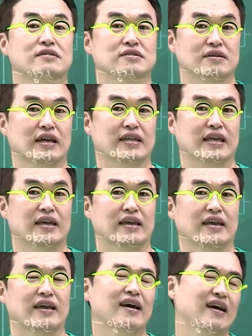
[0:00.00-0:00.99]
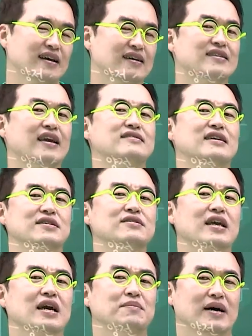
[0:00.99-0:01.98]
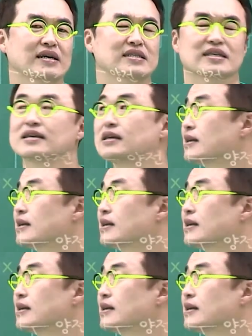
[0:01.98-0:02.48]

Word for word: 결정해야 돼. 그때 그가 선택한 방식.